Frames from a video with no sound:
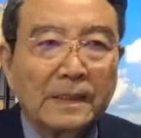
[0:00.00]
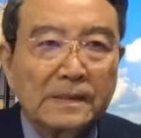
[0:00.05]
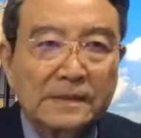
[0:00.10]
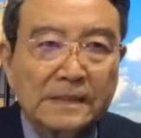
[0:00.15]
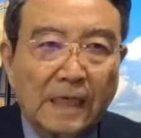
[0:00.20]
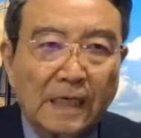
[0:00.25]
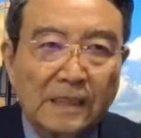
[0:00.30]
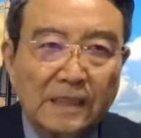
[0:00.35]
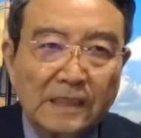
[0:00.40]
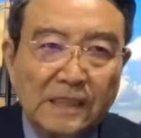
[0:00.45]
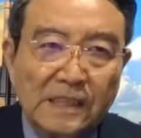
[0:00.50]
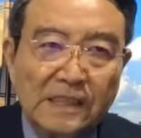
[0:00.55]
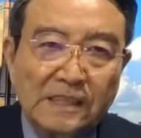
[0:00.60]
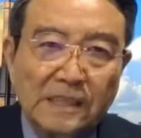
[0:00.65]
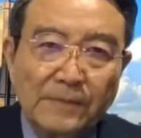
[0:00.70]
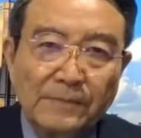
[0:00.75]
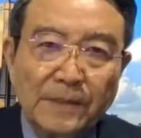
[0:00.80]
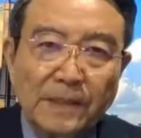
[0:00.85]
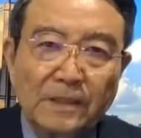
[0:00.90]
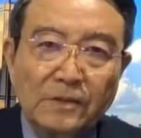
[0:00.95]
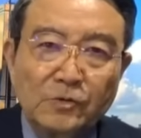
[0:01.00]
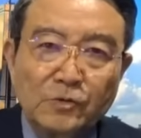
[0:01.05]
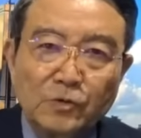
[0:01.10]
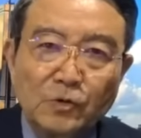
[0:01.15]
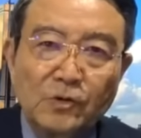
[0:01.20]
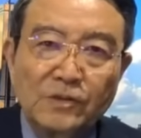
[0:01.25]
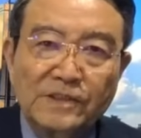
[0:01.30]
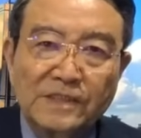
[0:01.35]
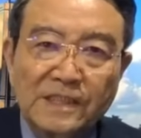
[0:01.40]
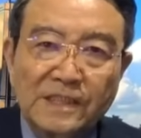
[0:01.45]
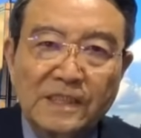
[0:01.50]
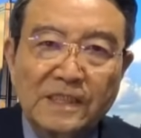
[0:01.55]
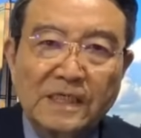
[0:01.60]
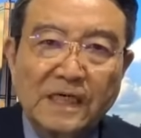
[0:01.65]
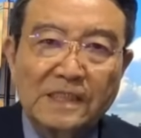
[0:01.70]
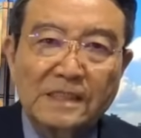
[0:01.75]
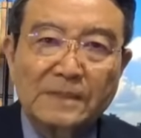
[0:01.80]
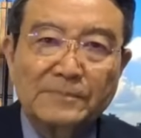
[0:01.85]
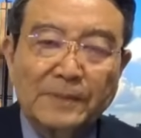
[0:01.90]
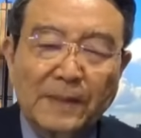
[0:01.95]
자, 이재명은 6월
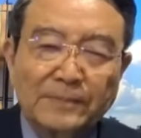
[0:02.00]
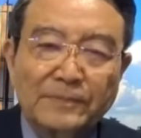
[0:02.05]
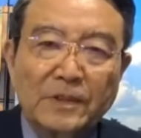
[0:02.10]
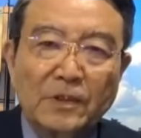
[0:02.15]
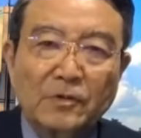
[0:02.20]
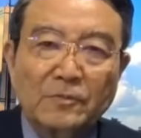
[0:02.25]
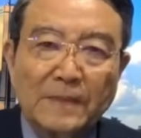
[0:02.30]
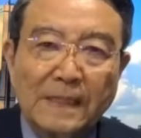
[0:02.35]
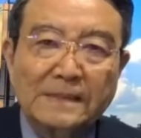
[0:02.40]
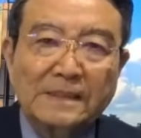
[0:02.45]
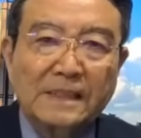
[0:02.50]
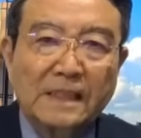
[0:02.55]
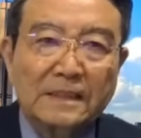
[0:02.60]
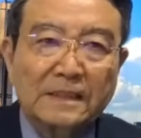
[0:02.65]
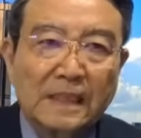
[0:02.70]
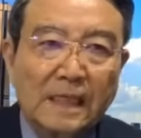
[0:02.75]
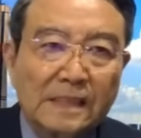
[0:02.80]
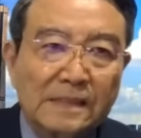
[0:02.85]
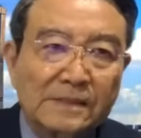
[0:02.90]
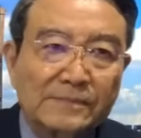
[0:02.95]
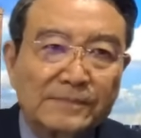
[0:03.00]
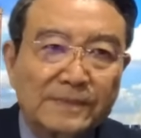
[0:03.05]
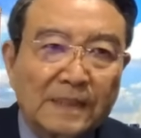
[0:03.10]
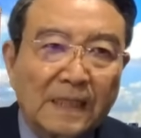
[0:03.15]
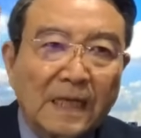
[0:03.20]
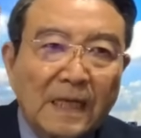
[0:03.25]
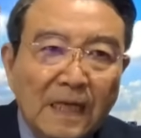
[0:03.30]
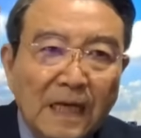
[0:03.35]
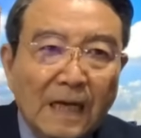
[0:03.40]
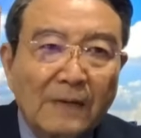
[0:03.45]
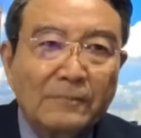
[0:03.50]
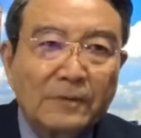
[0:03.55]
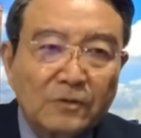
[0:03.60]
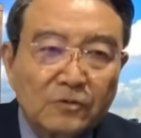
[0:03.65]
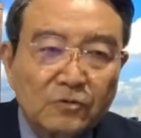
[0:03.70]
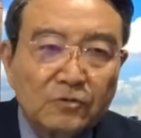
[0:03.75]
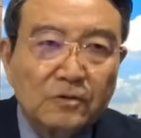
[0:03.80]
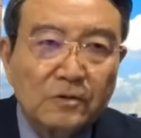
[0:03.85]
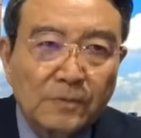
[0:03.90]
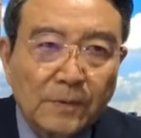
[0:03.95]
7일까지 법대로 마치겠다 했습니다. 한번
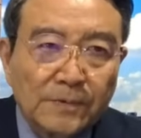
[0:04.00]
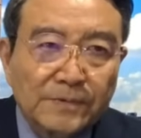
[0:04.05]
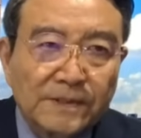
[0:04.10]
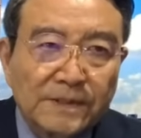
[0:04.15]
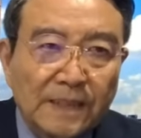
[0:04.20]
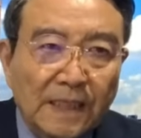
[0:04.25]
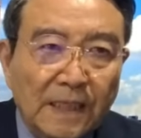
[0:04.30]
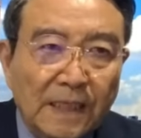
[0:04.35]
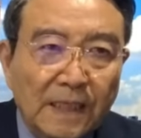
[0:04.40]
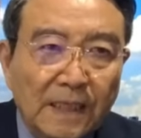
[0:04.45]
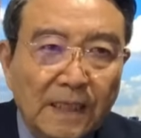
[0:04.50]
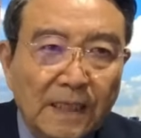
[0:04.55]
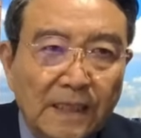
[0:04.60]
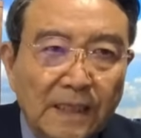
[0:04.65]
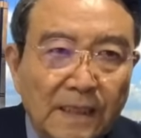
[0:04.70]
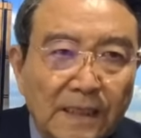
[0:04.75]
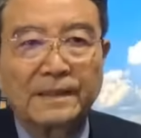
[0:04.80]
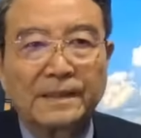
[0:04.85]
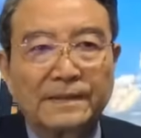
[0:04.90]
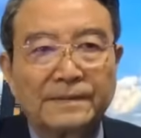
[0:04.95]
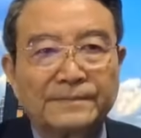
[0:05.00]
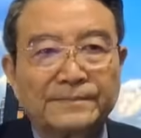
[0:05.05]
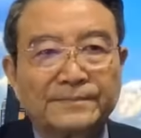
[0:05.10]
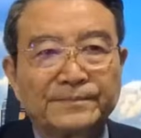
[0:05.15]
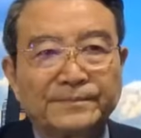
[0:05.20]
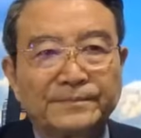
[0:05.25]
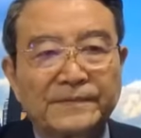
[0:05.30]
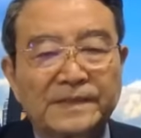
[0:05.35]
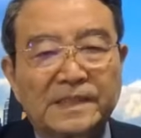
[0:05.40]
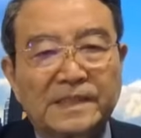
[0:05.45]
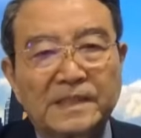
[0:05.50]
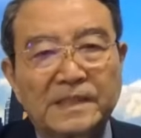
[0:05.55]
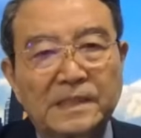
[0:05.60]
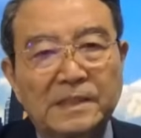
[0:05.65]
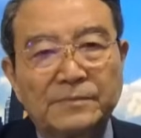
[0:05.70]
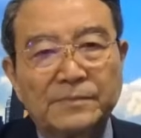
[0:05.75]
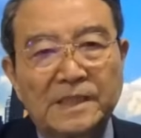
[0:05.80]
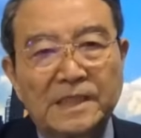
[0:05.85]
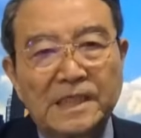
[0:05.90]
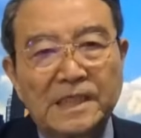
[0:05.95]
두고 봅시다.
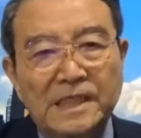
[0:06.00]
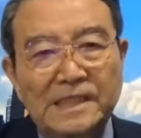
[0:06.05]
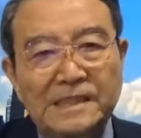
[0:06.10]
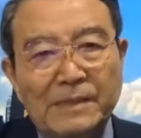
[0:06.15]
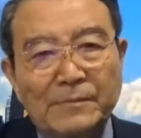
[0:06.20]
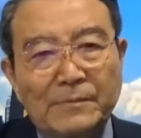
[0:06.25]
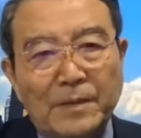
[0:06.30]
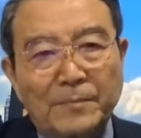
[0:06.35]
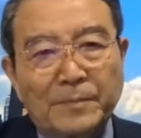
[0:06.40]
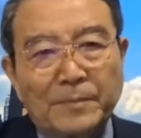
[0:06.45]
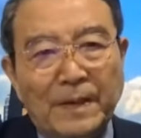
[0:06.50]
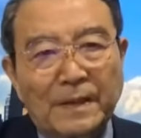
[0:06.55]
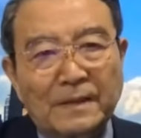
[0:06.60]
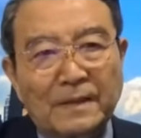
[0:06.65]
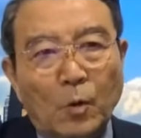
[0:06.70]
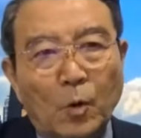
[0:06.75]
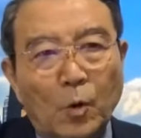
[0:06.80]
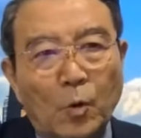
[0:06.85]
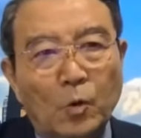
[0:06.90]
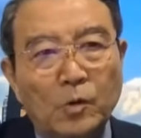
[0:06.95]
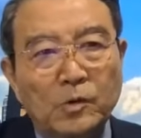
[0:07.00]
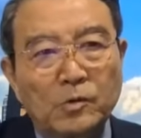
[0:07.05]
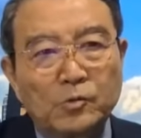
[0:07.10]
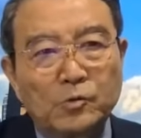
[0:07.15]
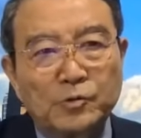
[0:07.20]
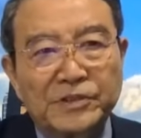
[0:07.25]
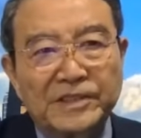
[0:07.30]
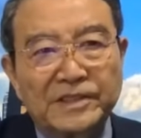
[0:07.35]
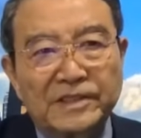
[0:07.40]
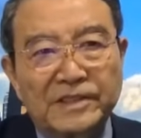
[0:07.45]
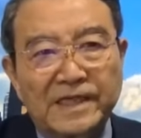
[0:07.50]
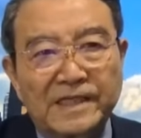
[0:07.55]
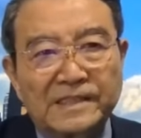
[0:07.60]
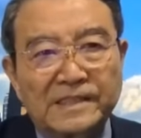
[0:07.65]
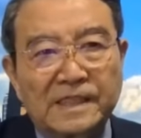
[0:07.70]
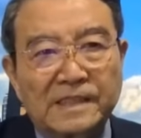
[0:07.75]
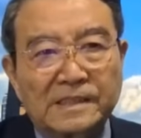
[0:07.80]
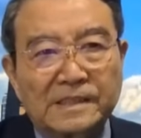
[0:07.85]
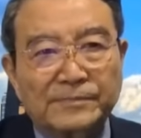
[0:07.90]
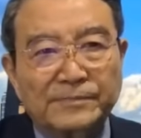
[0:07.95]
지금 이재명판 5월 유신을
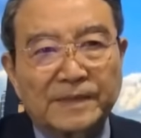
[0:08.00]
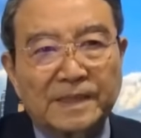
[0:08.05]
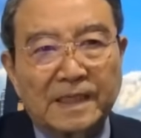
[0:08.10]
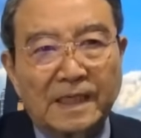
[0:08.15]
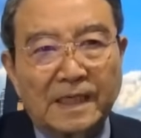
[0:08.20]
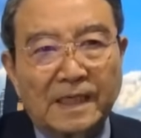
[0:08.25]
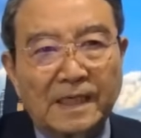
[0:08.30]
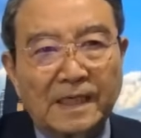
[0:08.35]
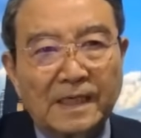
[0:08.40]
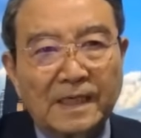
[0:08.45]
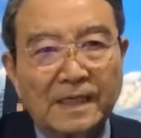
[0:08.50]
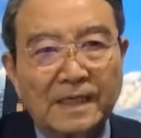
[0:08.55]
했지 않습니까?